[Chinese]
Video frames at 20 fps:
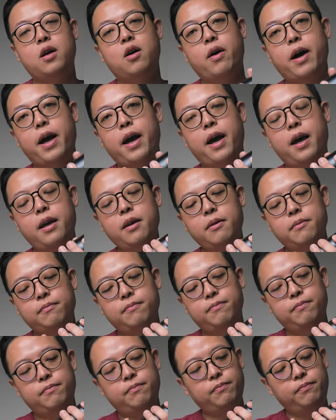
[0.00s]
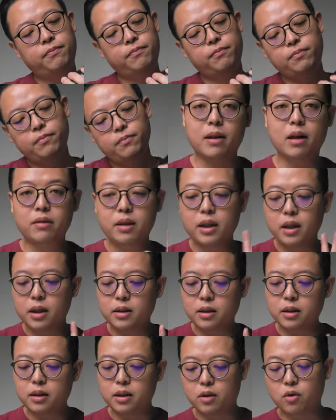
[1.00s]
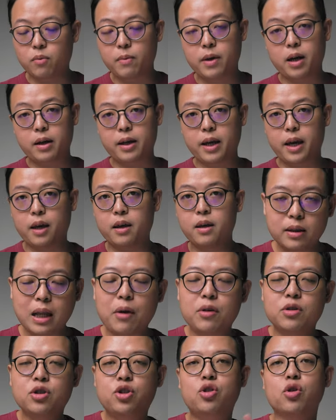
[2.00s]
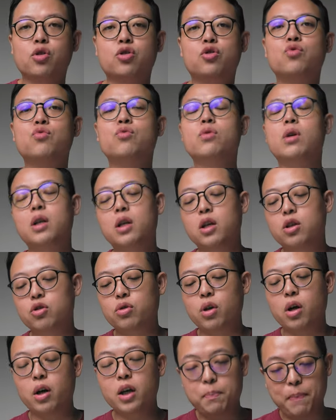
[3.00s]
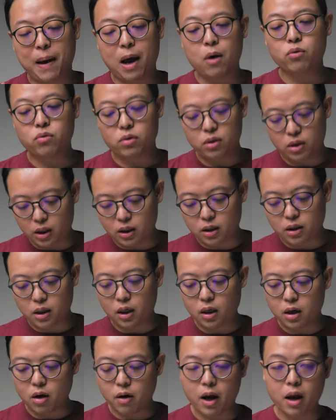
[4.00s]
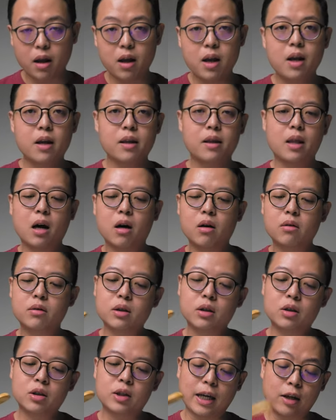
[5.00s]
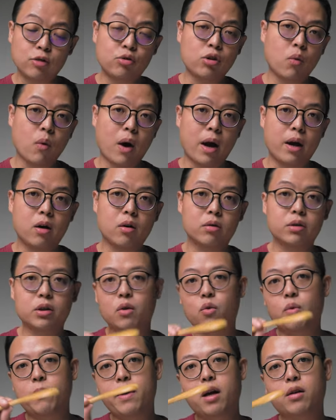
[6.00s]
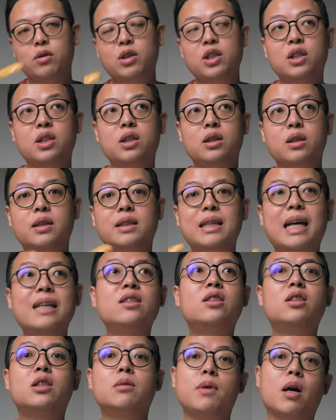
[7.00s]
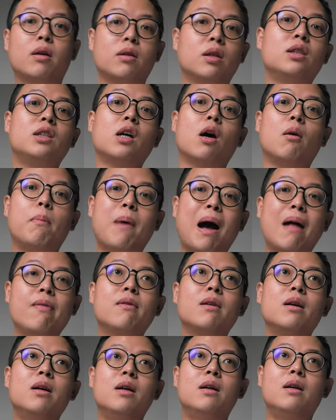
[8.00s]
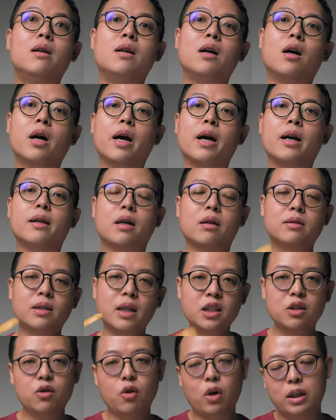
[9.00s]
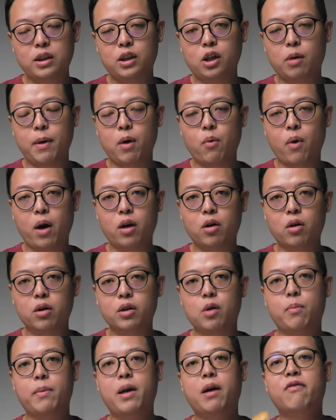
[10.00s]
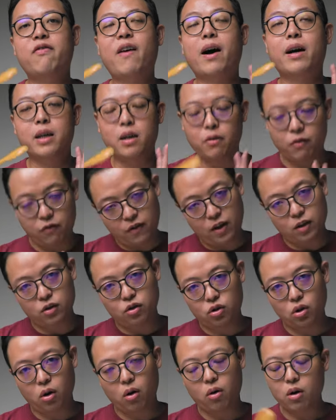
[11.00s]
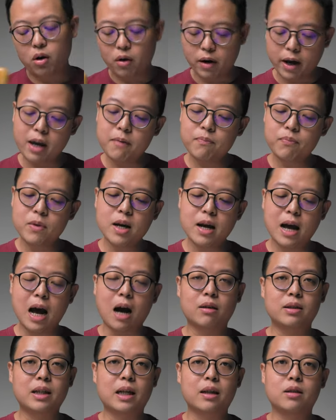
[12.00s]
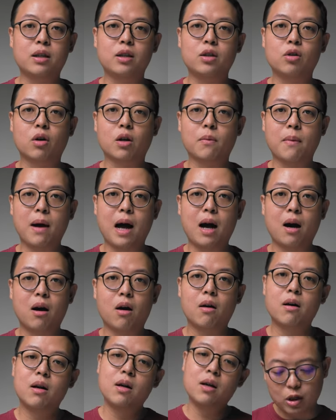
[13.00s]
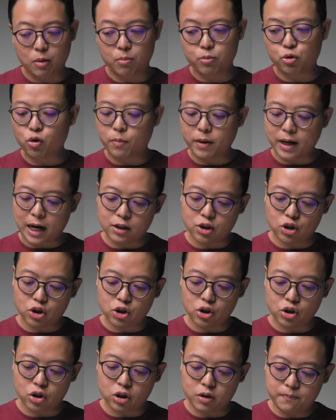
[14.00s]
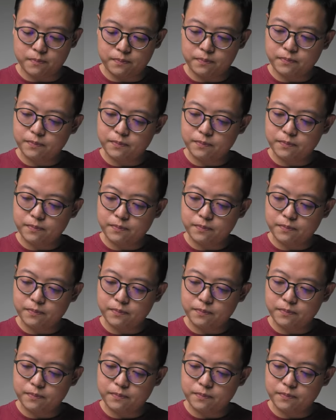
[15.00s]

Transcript: OK， 那第一次呢，我们要给大约是九十度的热水，一百五十 C C。OK， 然后呢，给水完以后呢，我们要进行三十秒的搅拌。OK， 然后三十完搅拌完以后呢，我们要放一分钟。OK， 好，这样听懂了吗？好，那我们准备开始。